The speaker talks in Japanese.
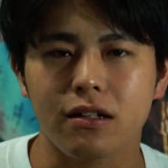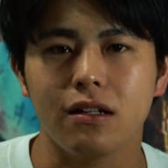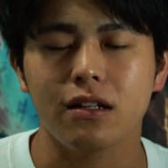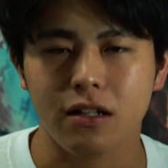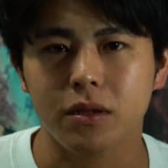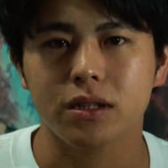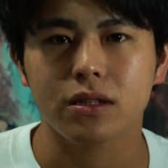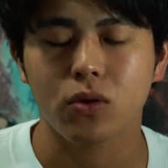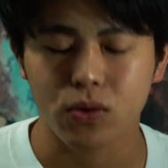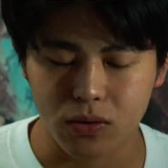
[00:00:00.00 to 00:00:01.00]
になりました「
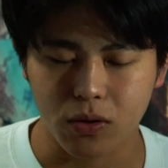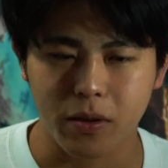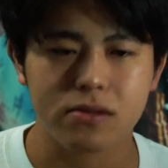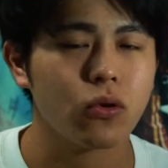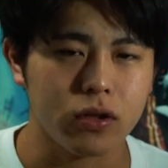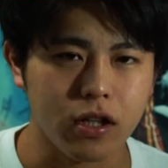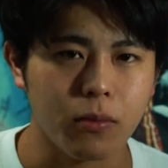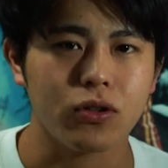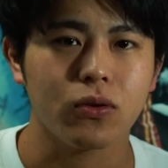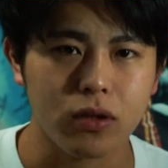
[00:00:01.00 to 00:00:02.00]
ホールドオーバーズ置いてけ
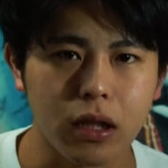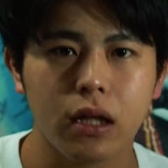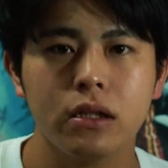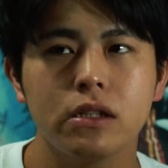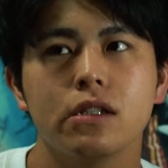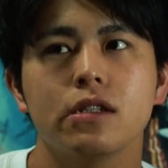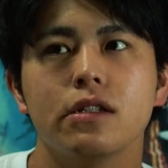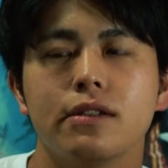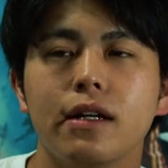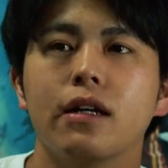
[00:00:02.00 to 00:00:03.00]
ぼりの堀
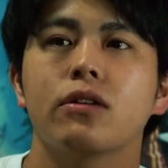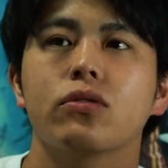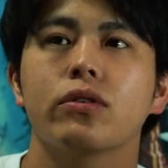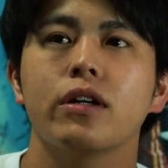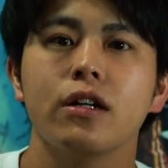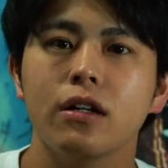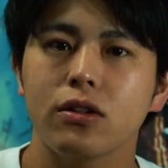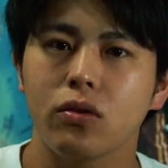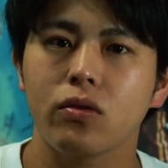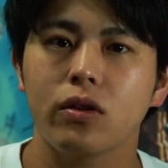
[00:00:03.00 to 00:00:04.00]
で」で、えっと、映画館
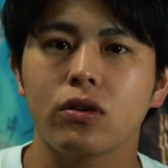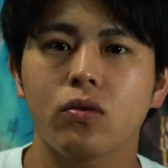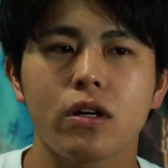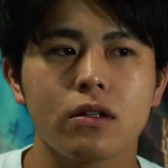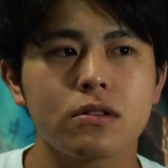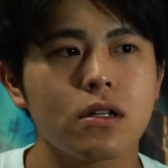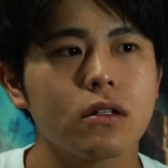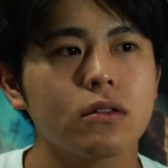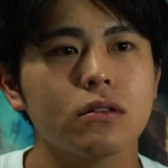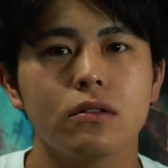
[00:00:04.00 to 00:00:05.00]
の、えっと、お客さ
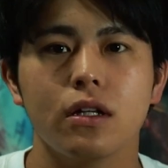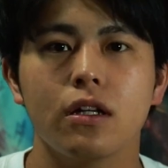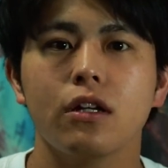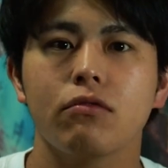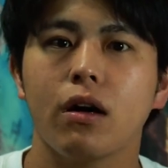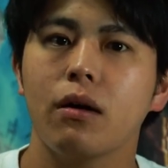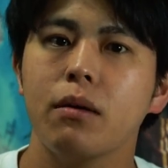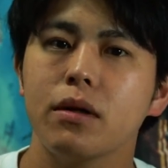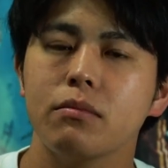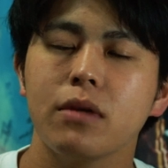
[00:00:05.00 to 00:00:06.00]
ん的にはあん
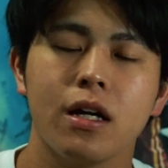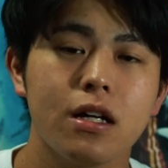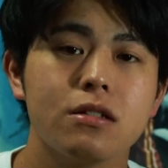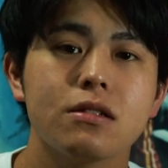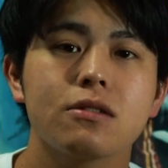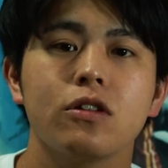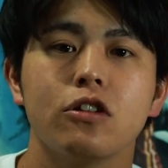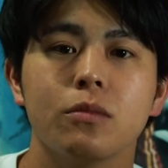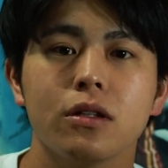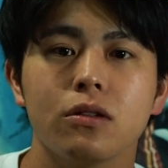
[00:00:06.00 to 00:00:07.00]
ま、まあ、平日の
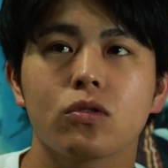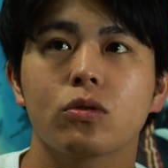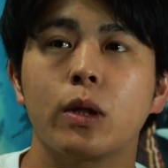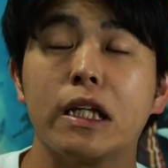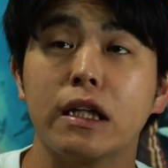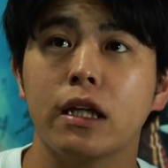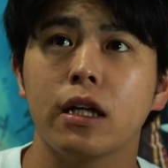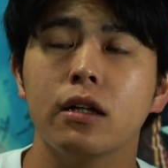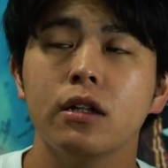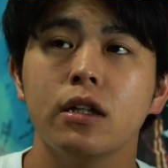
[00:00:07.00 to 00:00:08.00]
昼間ってこともあっ
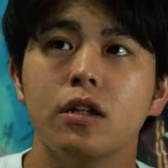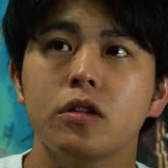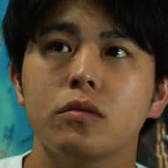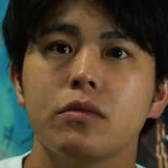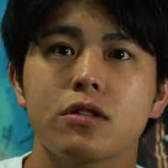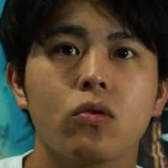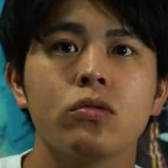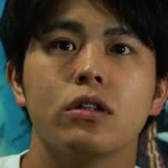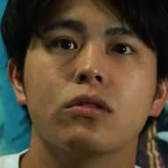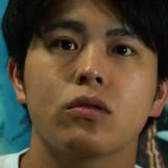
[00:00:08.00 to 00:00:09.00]
てめっちゃ混
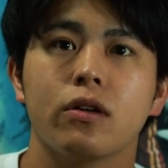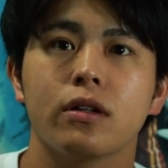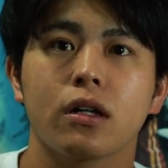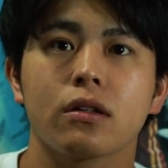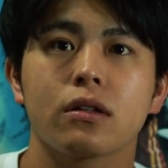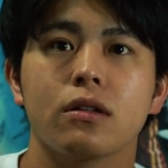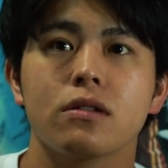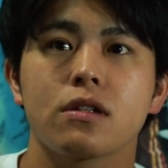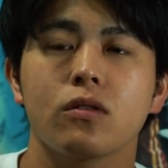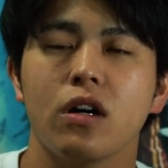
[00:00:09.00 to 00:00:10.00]
んでるとかはなかったんで
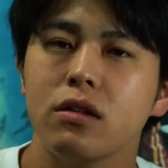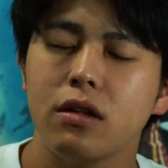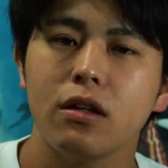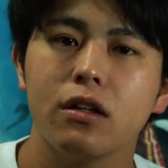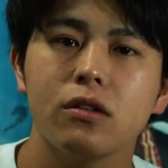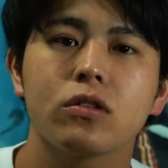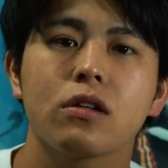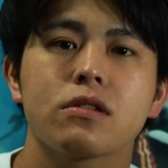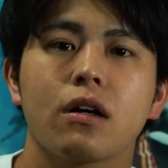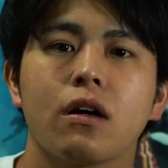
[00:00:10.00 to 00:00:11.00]
すけど安定的にお
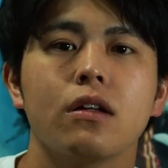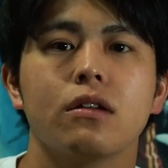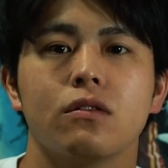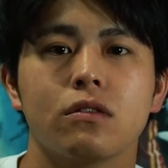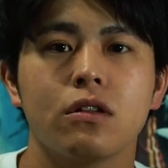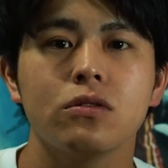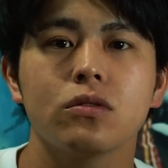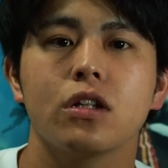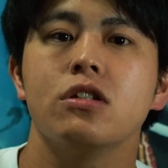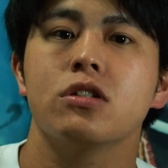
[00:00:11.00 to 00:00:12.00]
客さんが入ってるっていうよう
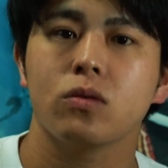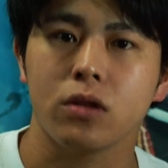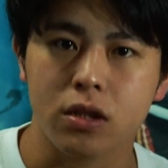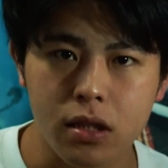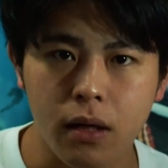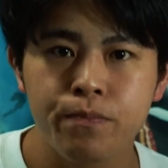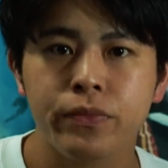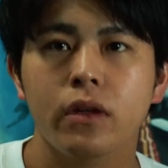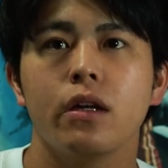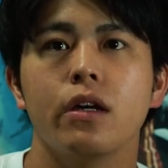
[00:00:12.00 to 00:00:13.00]
な印象でした、
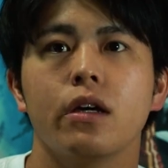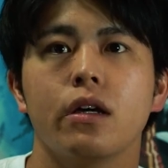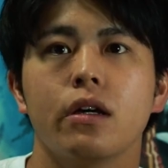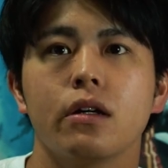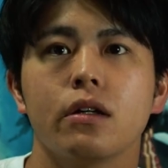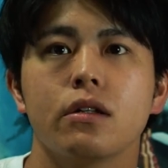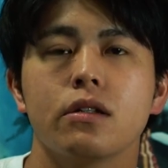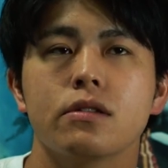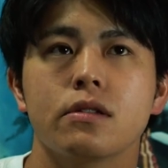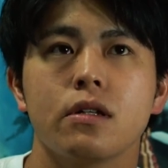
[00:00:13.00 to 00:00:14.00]

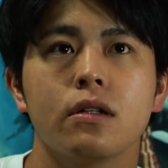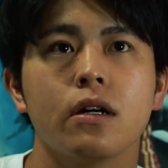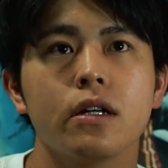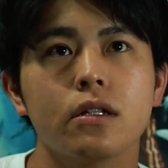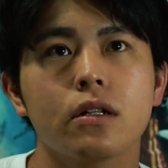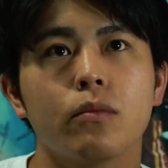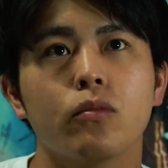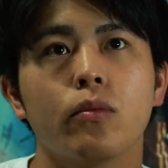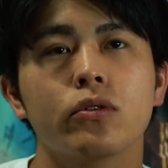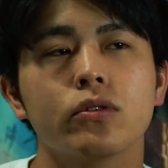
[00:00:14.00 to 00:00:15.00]
えー、世代間も
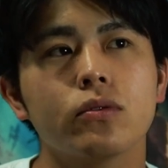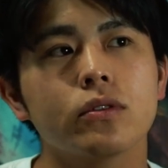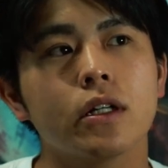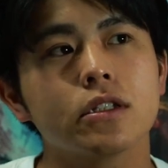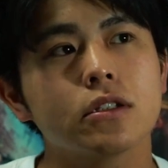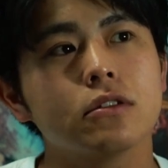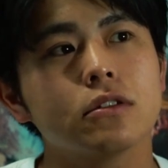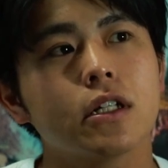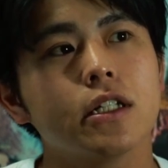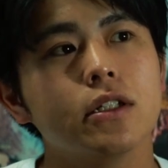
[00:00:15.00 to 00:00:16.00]
僕と同じぐ
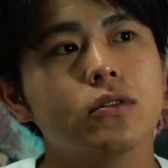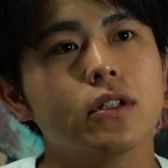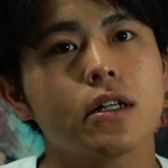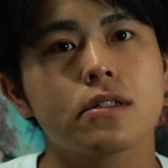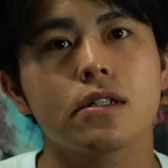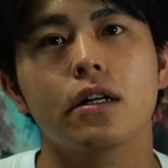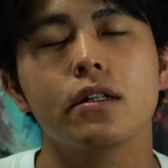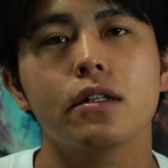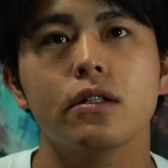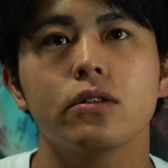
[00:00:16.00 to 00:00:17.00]
らいの男性がい
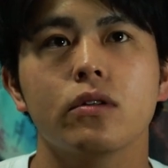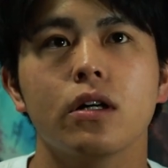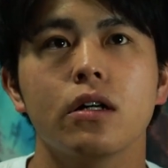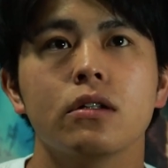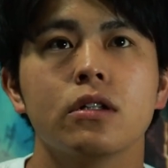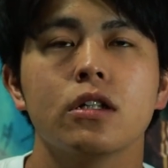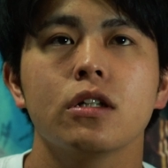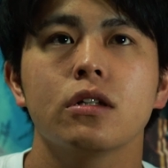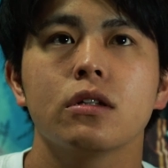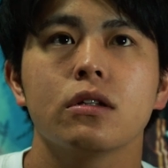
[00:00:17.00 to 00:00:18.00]
たりとか
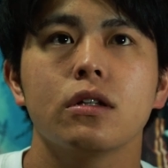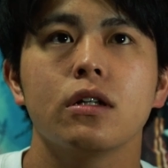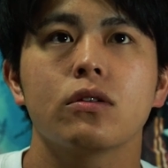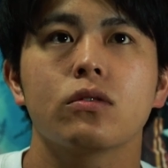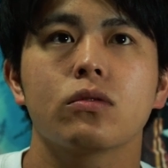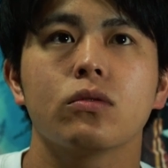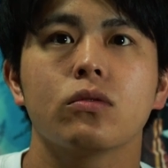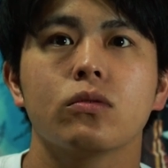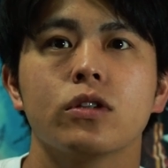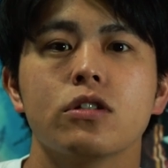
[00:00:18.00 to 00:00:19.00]
えっ
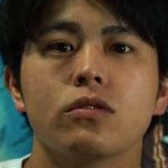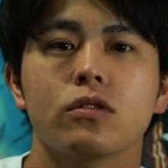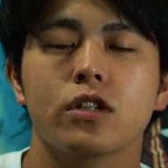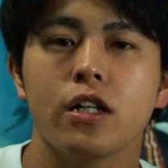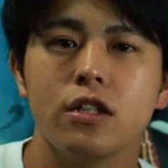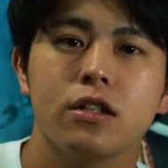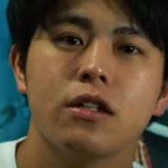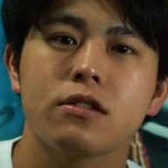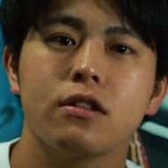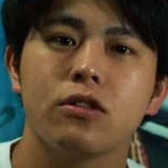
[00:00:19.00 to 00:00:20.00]
と、同じような
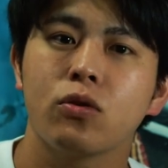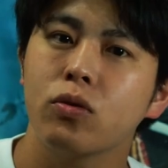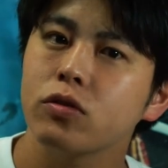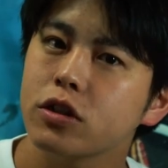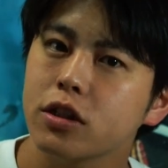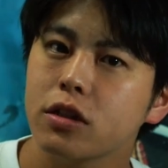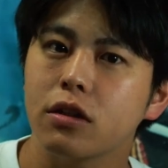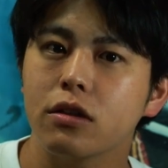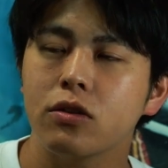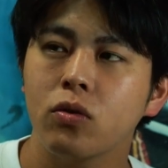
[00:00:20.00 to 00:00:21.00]
キャリーケースで旅行に来
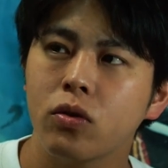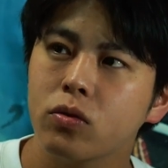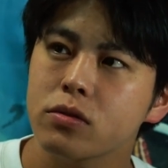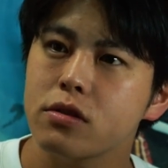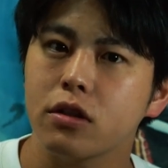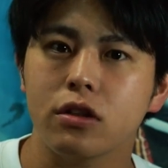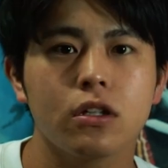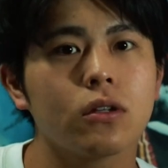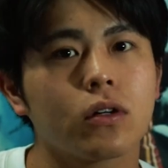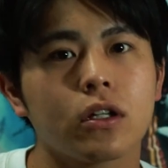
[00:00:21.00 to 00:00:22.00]
て、旅行ついでに来て
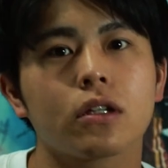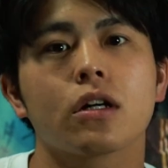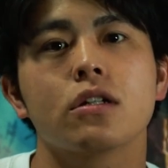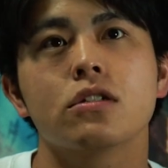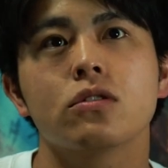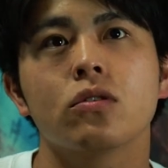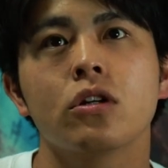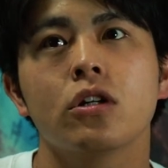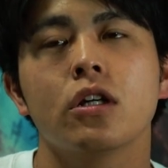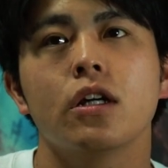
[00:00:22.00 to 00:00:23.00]
るのかなって感じの、
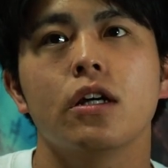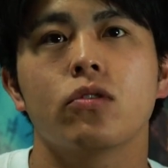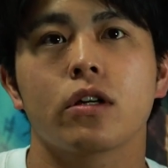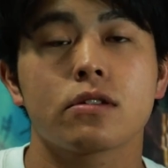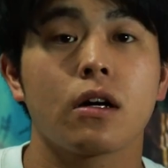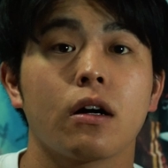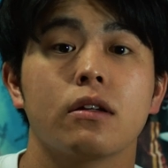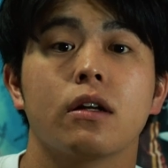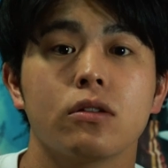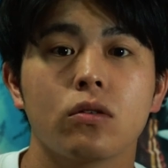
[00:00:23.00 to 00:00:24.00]
えー、お客さい
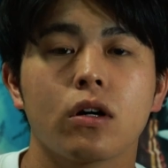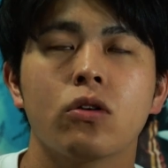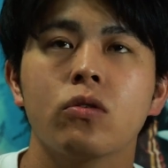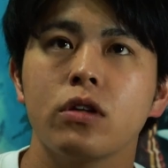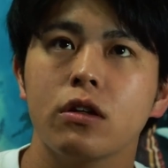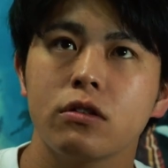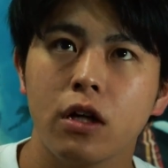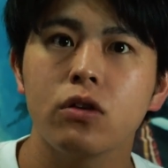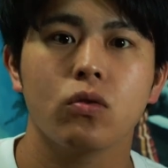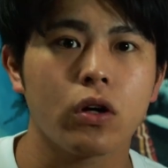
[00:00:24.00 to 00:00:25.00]
たりとか、老若
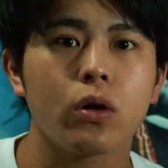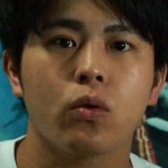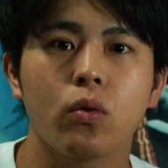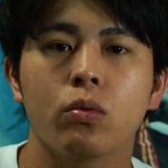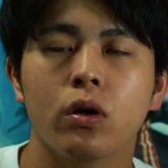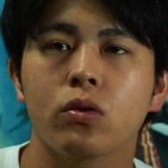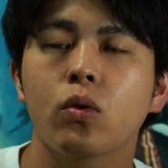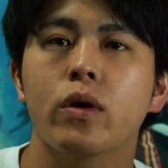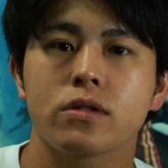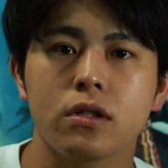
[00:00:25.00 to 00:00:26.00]
男女結構
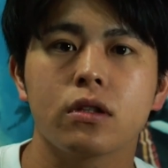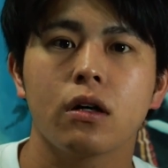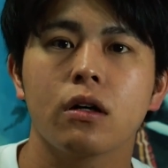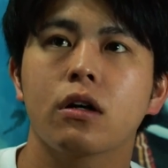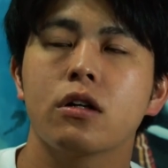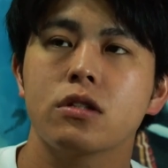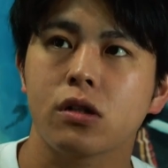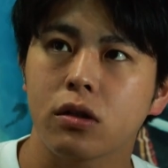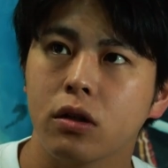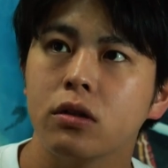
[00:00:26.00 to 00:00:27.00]
問わずいた感じ
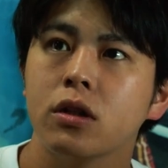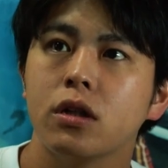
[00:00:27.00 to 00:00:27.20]
かな。